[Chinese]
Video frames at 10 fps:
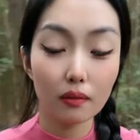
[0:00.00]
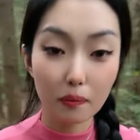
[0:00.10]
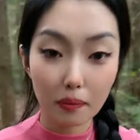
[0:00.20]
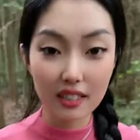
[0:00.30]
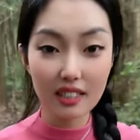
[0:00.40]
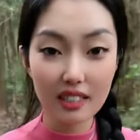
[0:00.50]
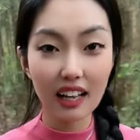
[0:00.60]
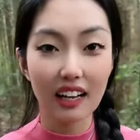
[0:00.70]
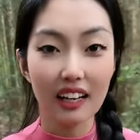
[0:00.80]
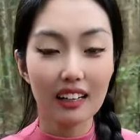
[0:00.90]
你鼻子
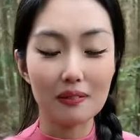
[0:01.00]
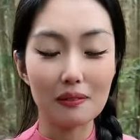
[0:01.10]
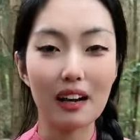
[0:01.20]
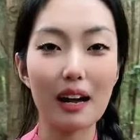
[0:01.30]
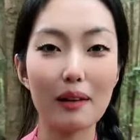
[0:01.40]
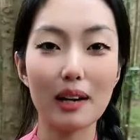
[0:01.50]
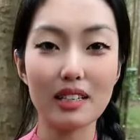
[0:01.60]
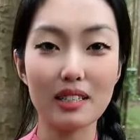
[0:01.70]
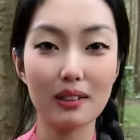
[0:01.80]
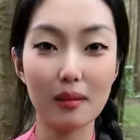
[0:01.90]
大，我阿妈
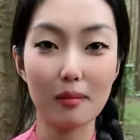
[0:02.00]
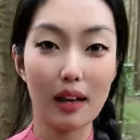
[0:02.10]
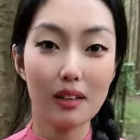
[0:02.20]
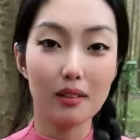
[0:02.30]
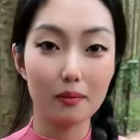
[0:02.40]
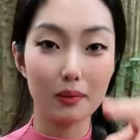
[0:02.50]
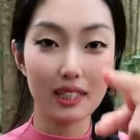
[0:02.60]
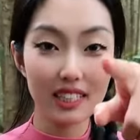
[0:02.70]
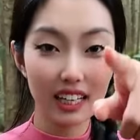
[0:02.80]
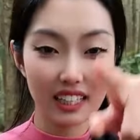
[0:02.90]
说了嘛，你鼻
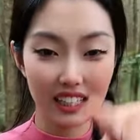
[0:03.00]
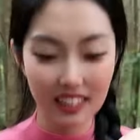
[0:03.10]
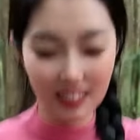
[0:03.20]
子大的